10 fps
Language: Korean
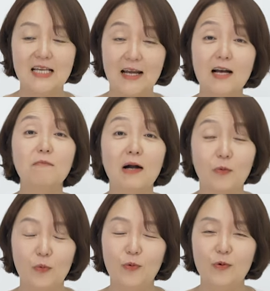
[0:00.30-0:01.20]

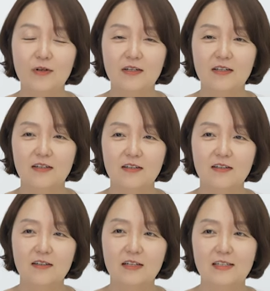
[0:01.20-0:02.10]
사랑받고
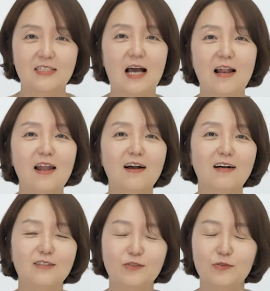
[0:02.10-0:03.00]
잘
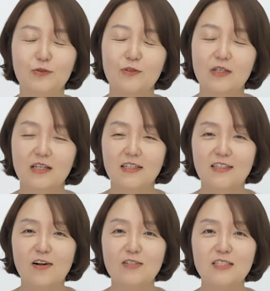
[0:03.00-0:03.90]
나가는
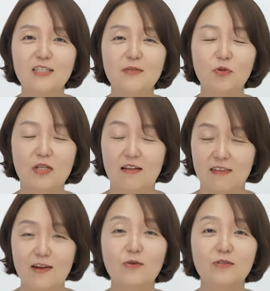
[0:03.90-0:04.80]
그런 시기보다
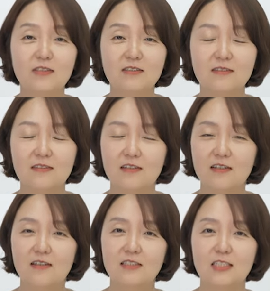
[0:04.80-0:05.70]
때로는
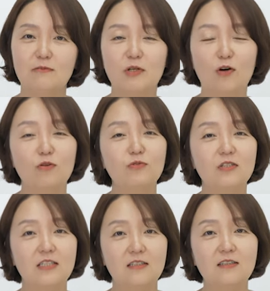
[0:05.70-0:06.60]
지금
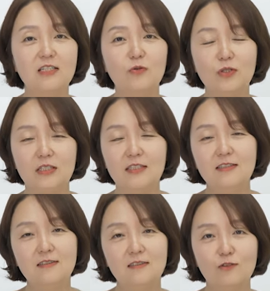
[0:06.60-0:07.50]
여러분들이 느끼고
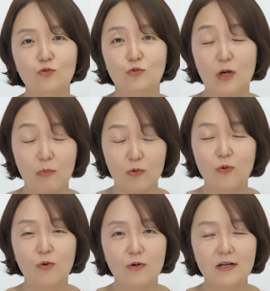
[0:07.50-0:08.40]
있는
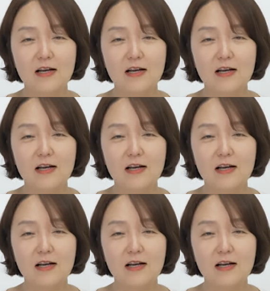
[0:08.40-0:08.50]
두렵고